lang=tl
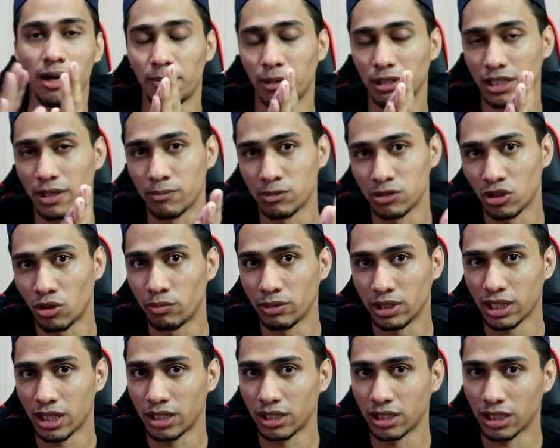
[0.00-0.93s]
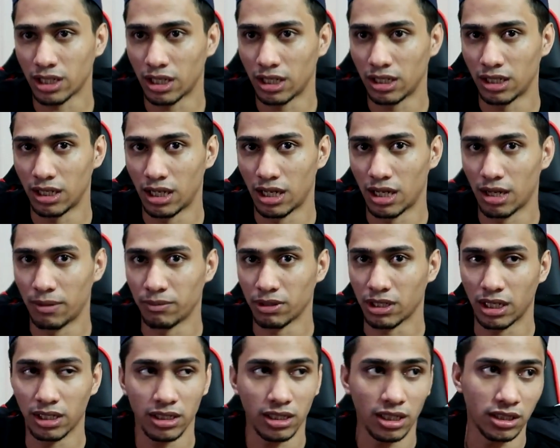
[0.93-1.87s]
nakapagtapos ako mechanical, uh,
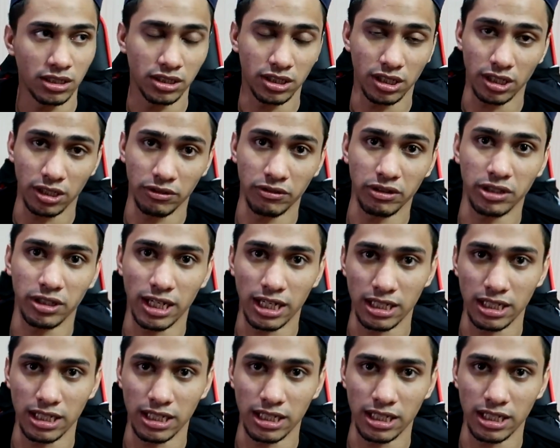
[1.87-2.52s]
mechanical engineering